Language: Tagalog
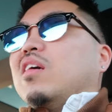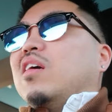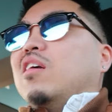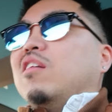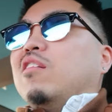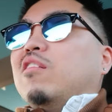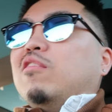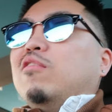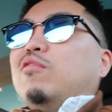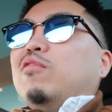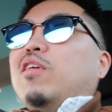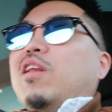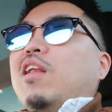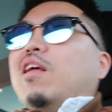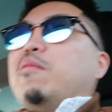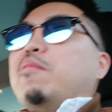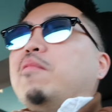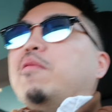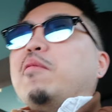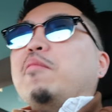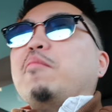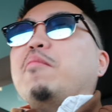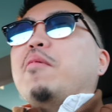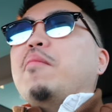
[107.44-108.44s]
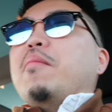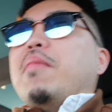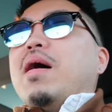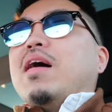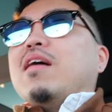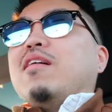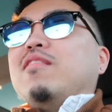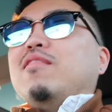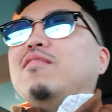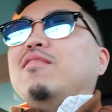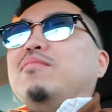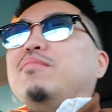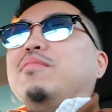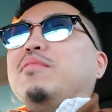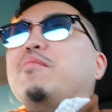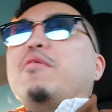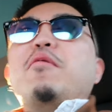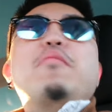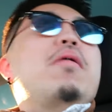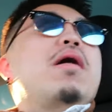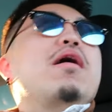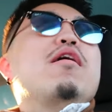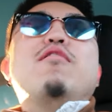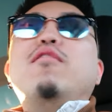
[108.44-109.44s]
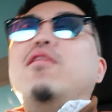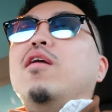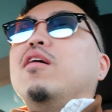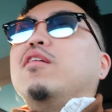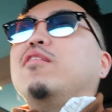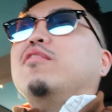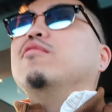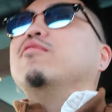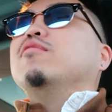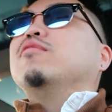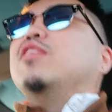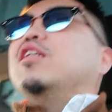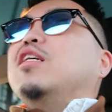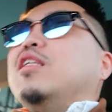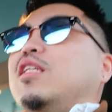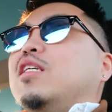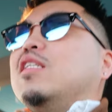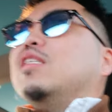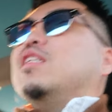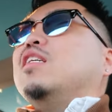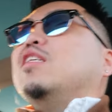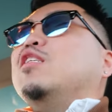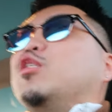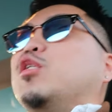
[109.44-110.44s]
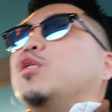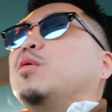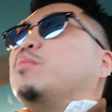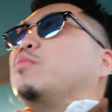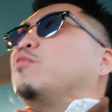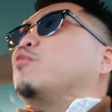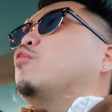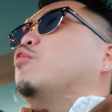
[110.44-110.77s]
Ganun, wala naman magbabago. Magbabago lang yung citizenship